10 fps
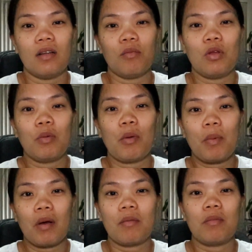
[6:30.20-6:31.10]
alam niyo naman
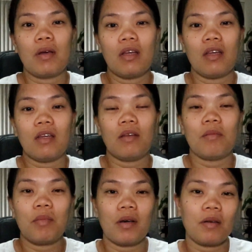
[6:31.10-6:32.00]
pag may
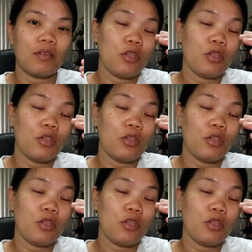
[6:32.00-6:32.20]
pag